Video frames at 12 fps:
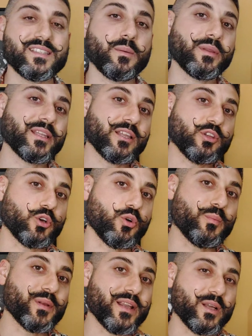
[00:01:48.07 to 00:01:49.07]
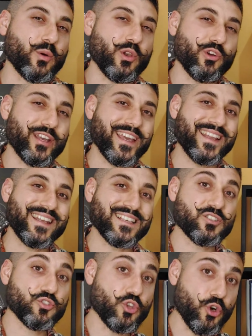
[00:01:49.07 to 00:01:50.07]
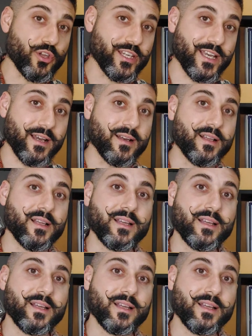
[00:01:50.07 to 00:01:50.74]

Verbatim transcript: stiamo andando a comprare quello che è la storia